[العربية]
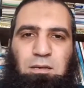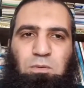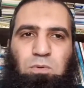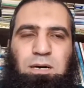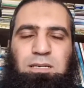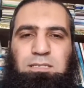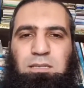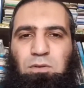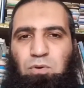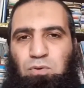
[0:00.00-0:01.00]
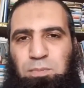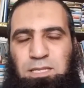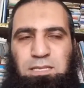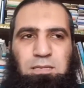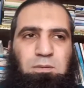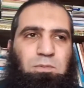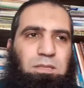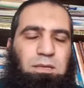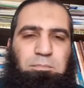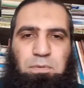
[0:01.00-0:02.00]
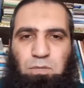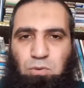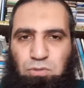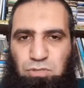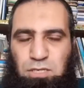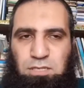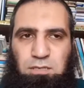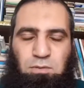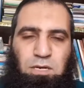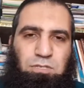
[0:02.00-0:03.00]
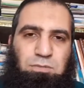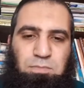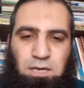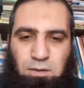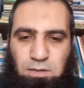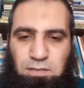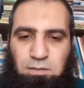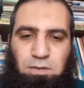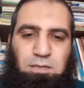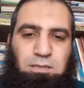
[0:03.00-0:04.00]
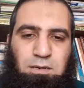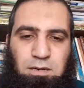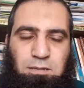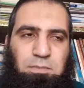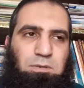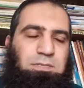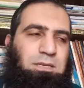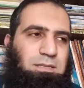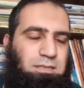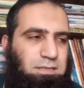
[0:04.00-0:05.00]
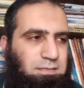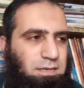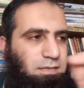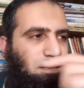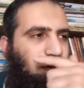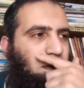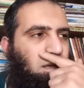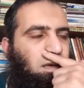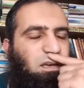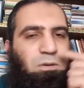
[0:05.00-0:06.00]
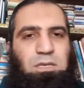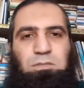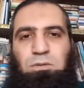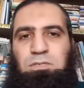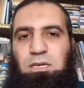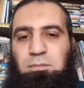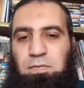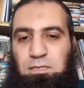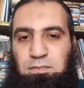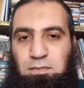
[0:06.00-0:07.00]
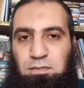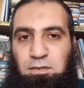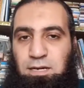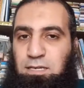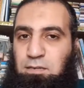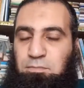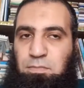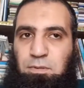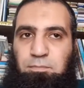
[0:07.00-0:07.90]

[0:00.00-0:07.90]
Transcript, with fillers: واغسل حوبتي وثبت حجتي واجب دعوتي واهدي قلبي وسدد لساني واسلل سخيمة صدري عجيب